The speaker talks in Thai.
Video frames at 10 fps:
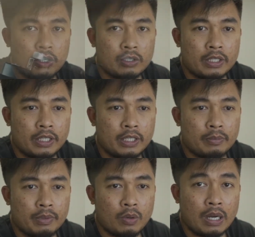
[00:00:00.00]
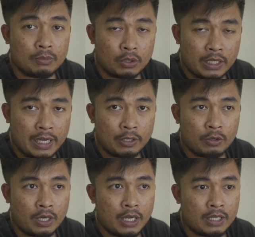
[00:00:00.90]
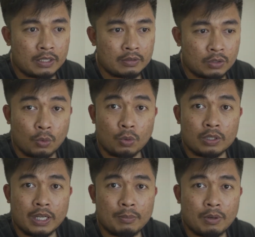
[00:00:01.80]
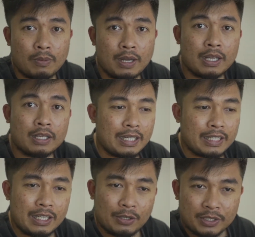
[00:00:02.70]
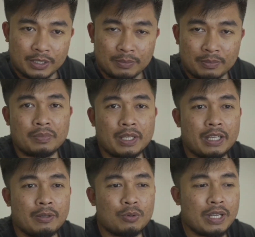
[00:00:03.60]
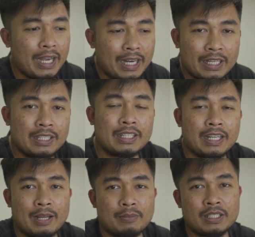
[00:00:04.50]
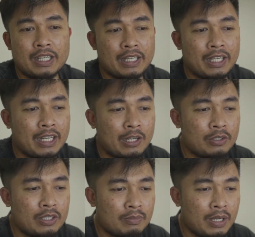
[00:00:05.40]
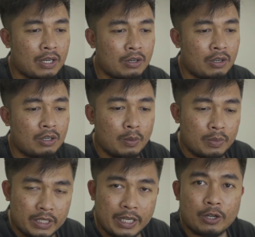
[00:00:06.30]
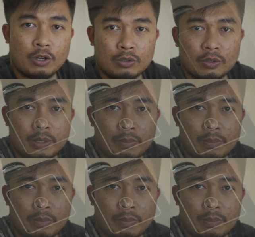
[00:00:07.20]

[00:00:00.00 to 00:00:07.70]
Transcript: กล้องที่มีความทนทานค่อนข้างสูงนะเพราะว่าจากที่เรายืมพี่ผู้ใหญ่ท่านหนะครับที่ใจดีให้เรายืมมาก็เขาได้ใช้กล้องตัวนี้